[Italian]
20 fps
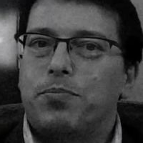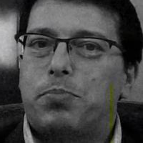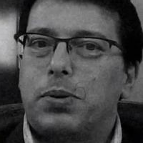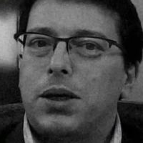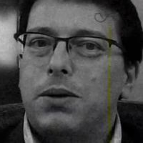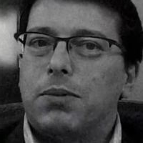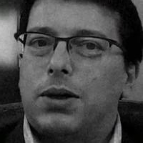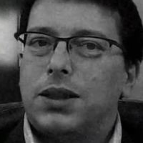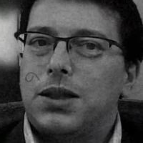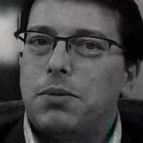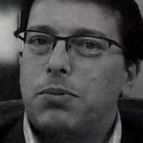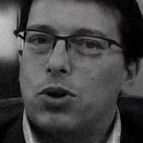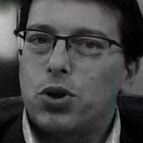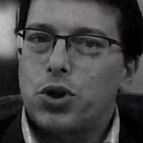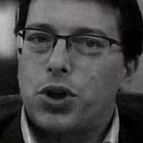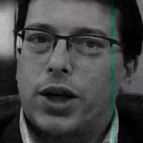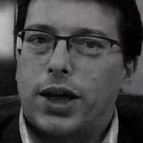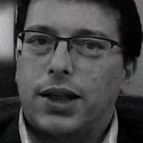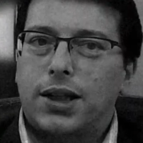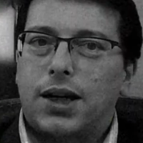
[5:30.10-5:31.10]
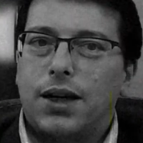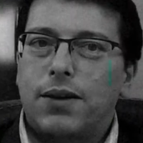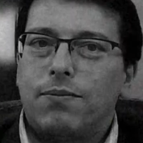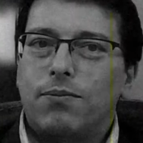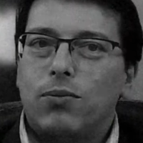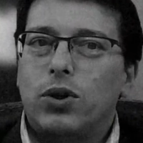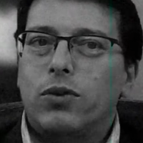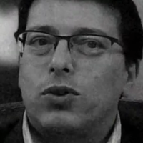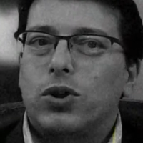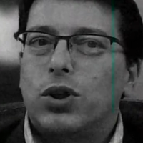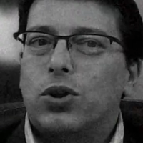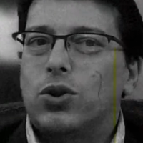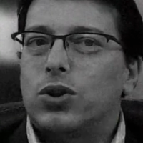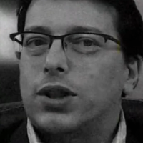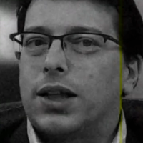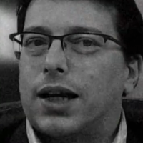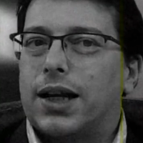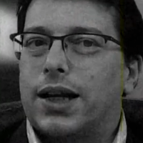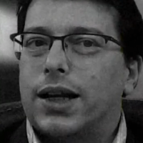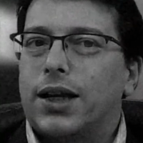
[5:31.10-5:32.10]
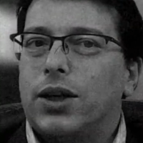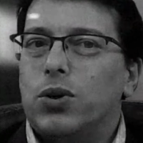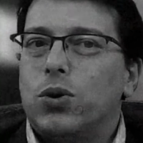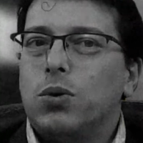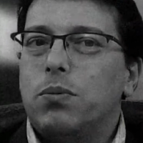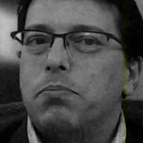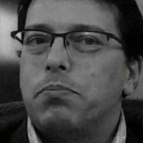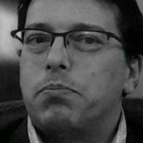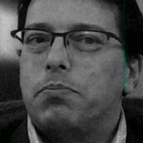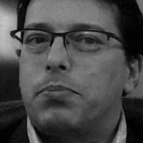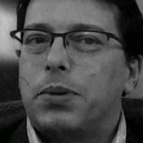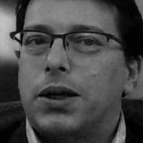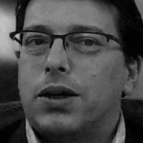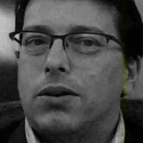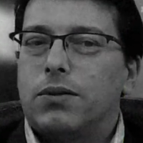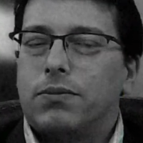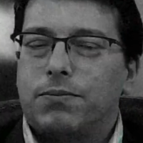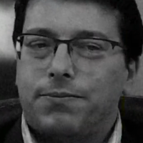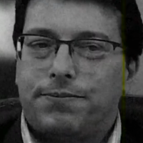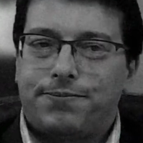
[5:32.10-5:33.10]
prima di procedere, volevo ricordare che non per